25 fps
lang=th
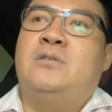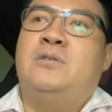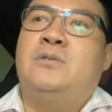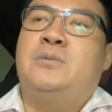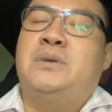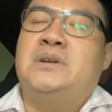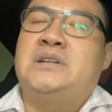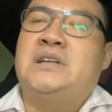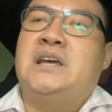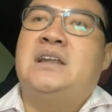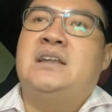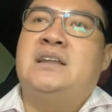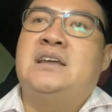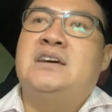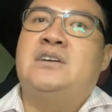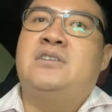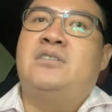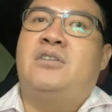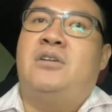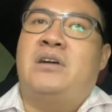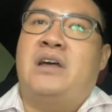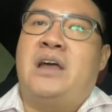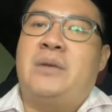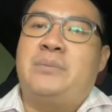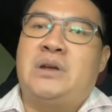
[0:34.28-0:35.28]
เอาประเด็นเรื่
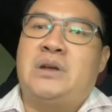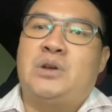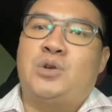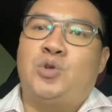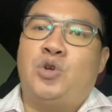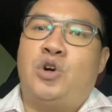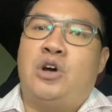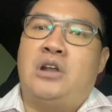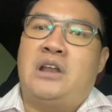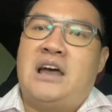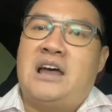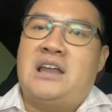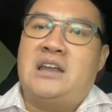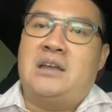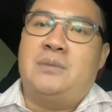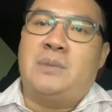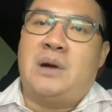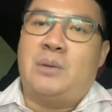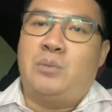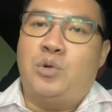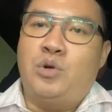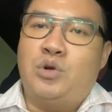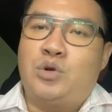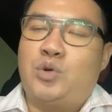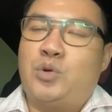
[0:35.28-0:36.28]
องของแอปเงินกู้ออนไลน์
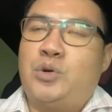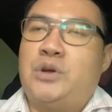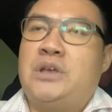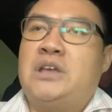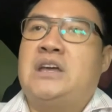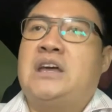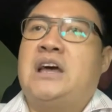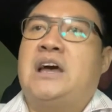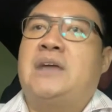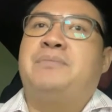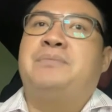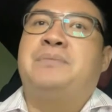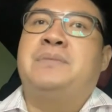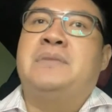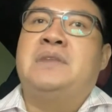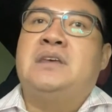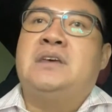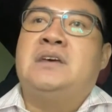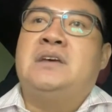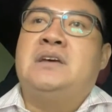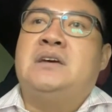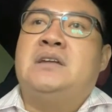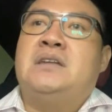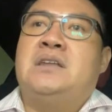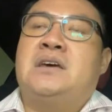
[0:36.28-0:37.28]
เนี่ยมาพูดคุยกัน
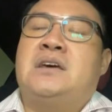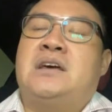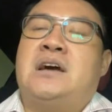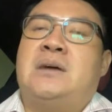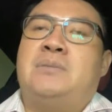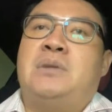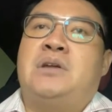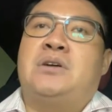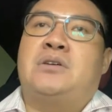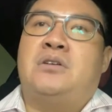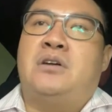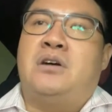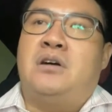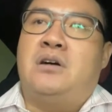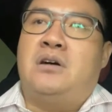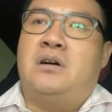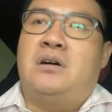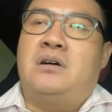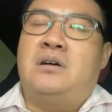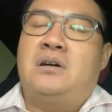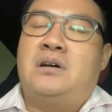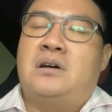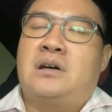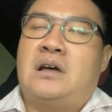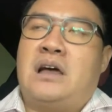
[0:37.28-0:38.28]
นะครับ แล้วก็
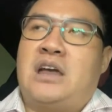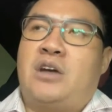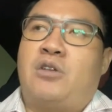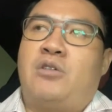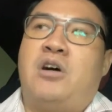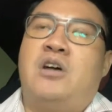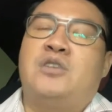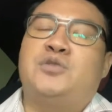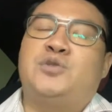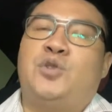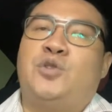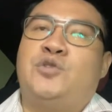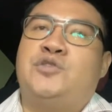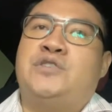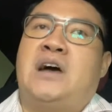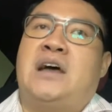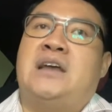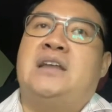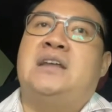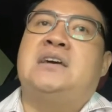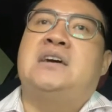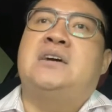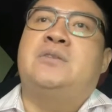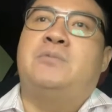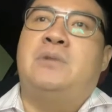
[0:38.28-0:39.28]
ไขข้อสง
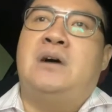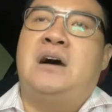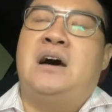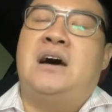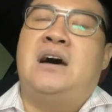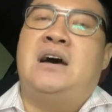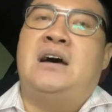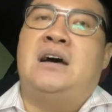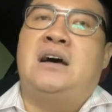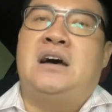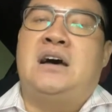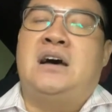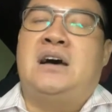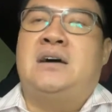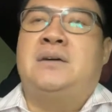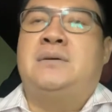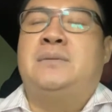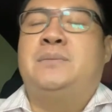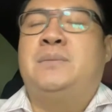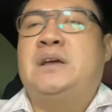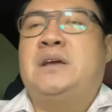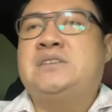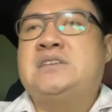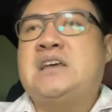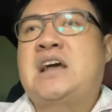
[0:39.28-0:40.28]
สัยถ้าเกิดว่าอ่ะ
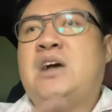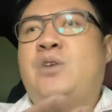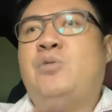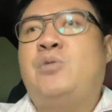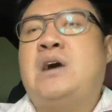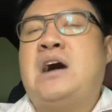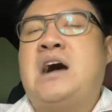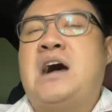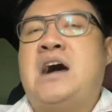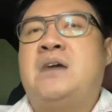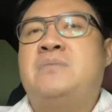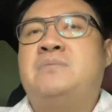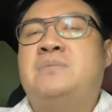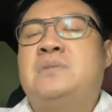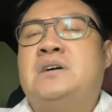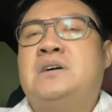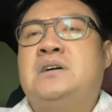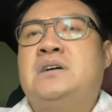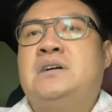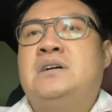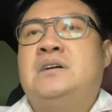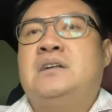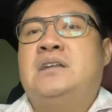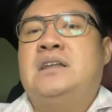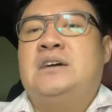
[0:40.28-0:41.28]
ไปแจ้งความ
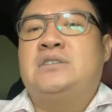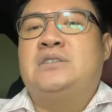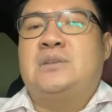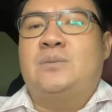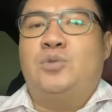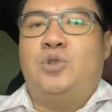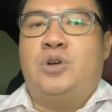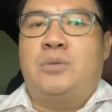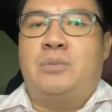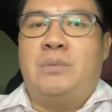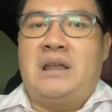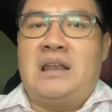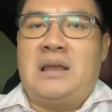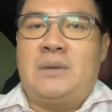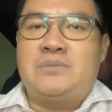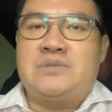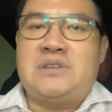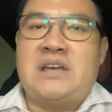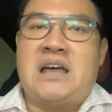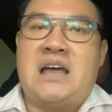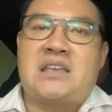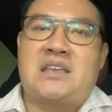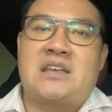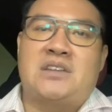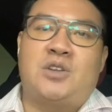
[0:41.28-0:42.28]
แล้วตำรวจไม่รั
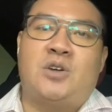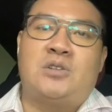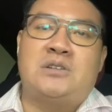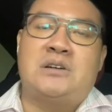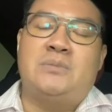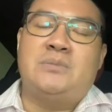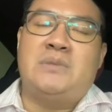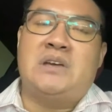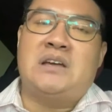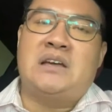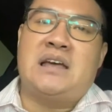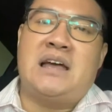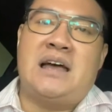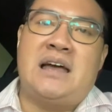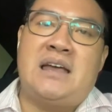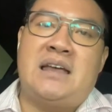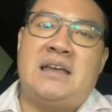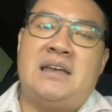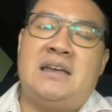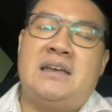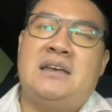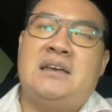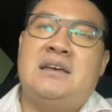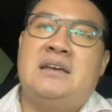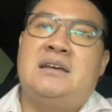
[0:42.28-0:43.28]
บแจ้งจะต้องทํำยังไง
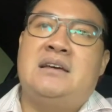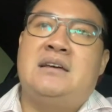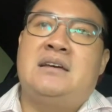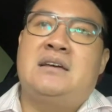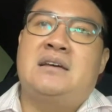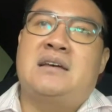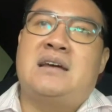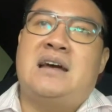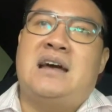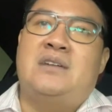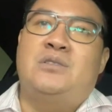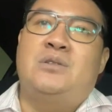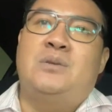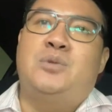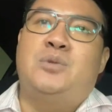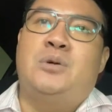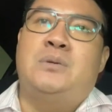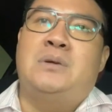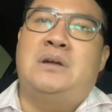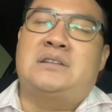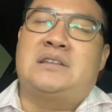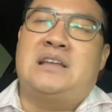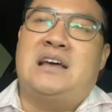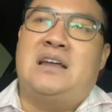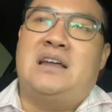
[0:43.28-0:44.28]
การรวบ
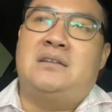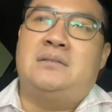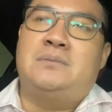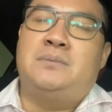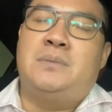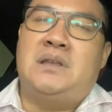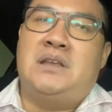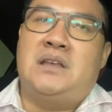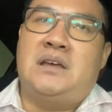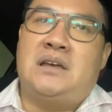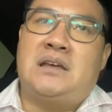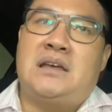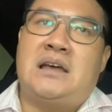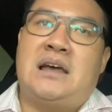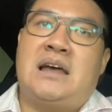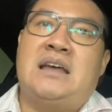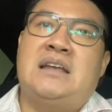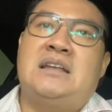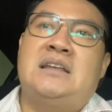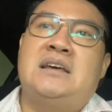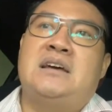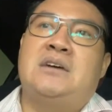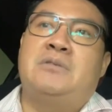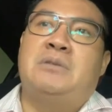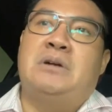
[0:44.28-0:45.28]
รวมหลักฐานเป็นยังไง
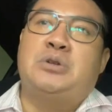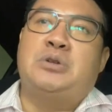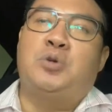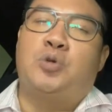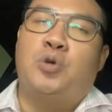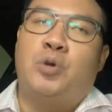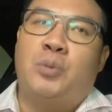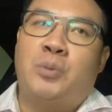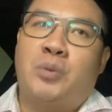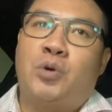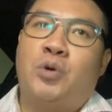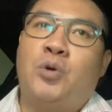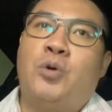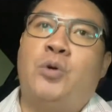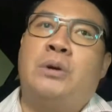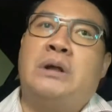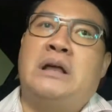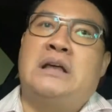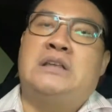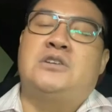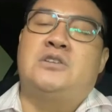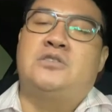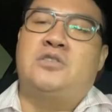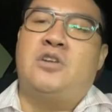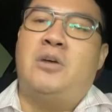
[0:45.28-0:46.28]
ถ้าเกิดว่าถูกข่มขู่
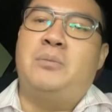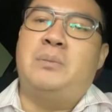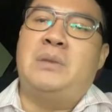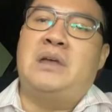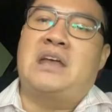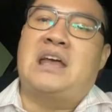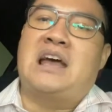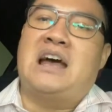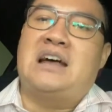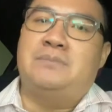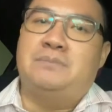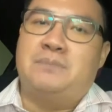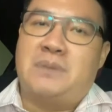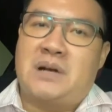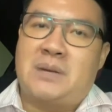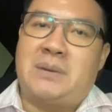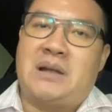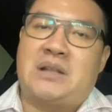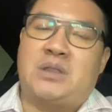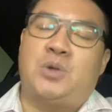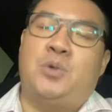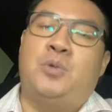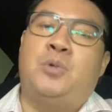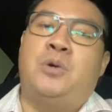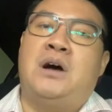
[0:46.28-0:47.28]
เนี่ยจะต้องมีการป
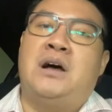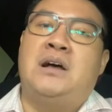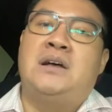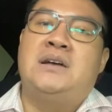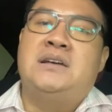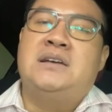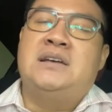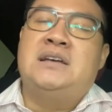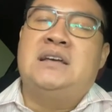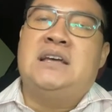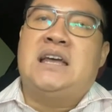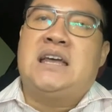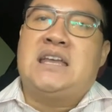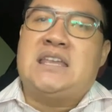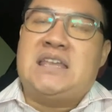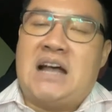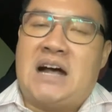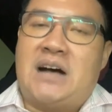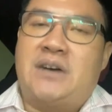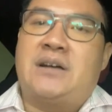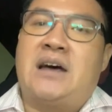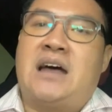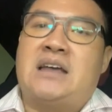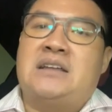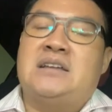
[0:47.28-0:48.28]
ฏิบัติตัว
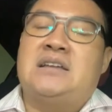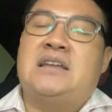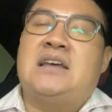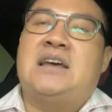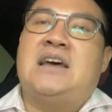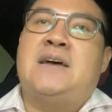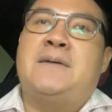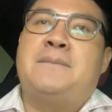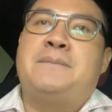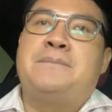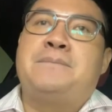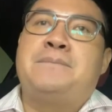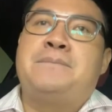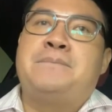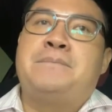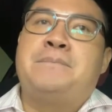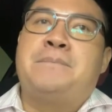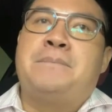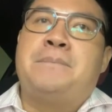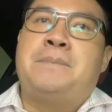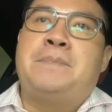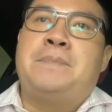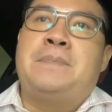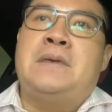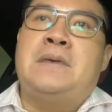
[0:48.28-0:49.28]
อย่างไรเนี่ยนะฮะ
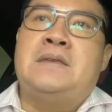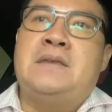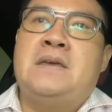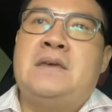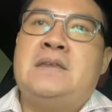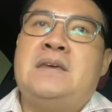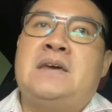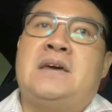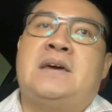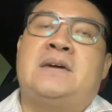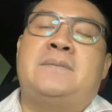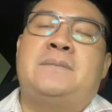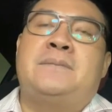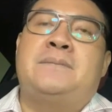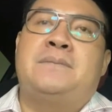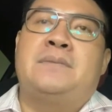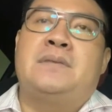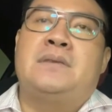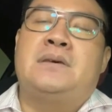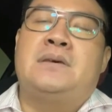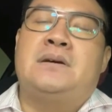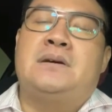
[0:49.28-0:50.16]
ทีนี้เนี่ย